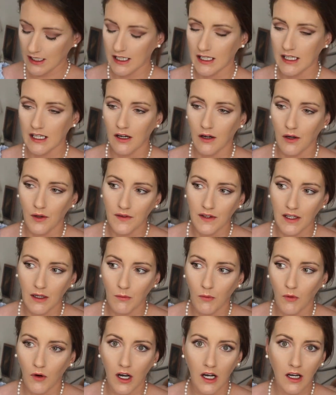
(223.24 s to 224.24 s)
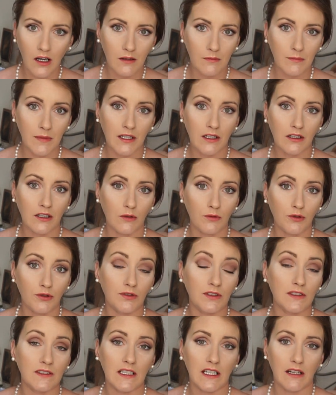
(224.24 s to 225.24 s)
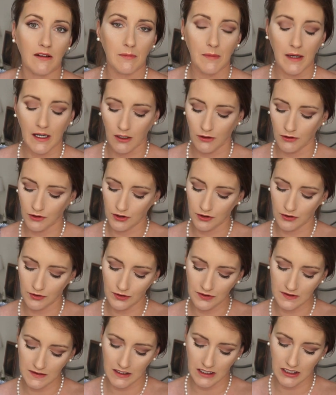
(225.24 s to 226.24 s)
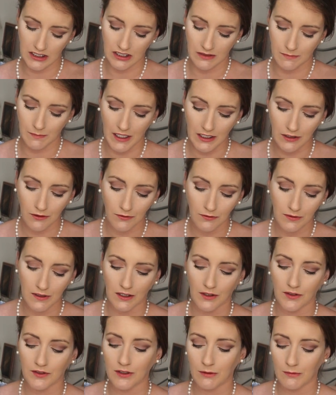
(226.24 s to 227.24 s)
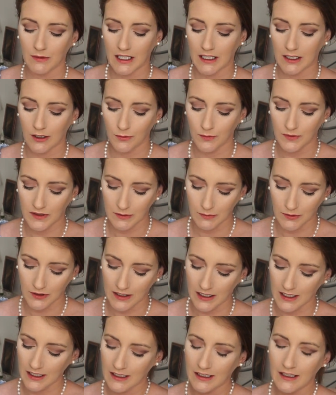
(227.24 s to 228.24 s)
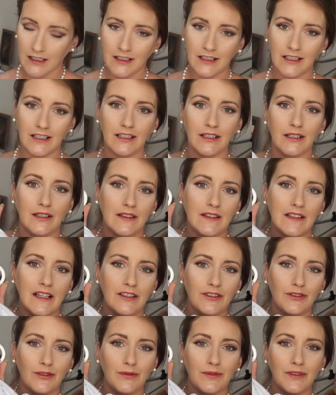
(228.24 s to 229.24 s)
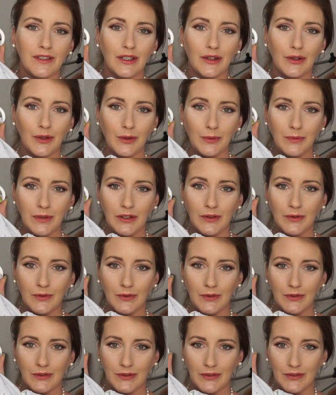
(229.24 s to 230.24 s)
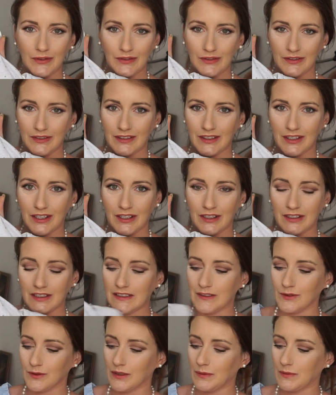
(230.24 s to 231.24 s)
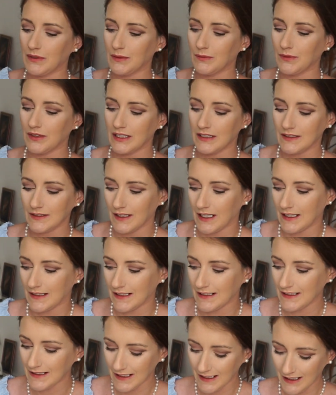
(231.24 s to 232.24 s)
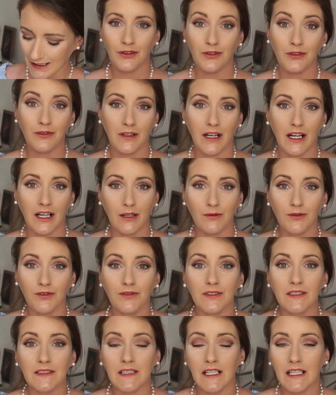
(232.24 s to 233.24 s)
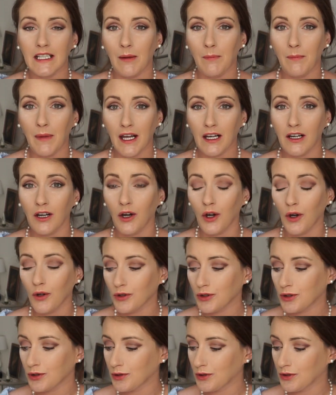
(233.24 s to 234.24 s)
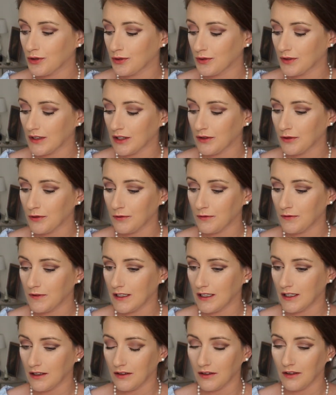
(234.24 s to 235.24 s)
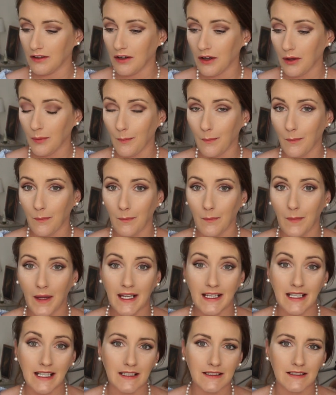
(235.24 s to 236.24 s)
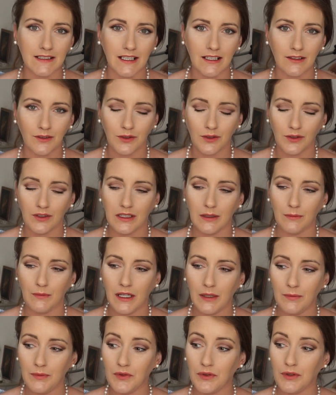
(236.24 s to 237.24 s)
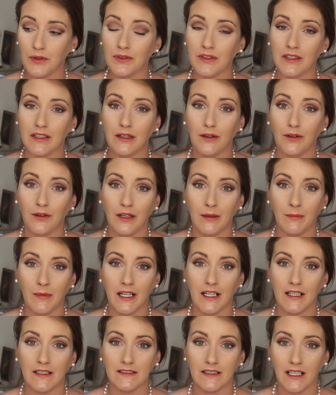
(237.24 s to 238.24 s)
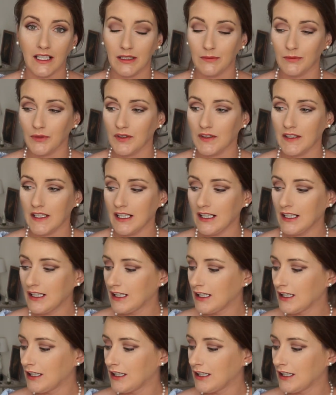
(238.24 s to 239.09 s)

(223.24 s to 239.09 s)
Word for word: Et en un mois, bah, comme je vous disais, il n'y avait pas grand chose et j'ai pas trouvé d'ensemble avec le petit bonnet. Et ça, je trouve ça trop mignon hein, quand ils ont les petits bonnets sur la tête. Donc voilà, comme je vous disais, il n'y a pas grand chose qu'on a trouvé euh, en magasin, entre guillemets, puisque c'est que les magasins alimentaires,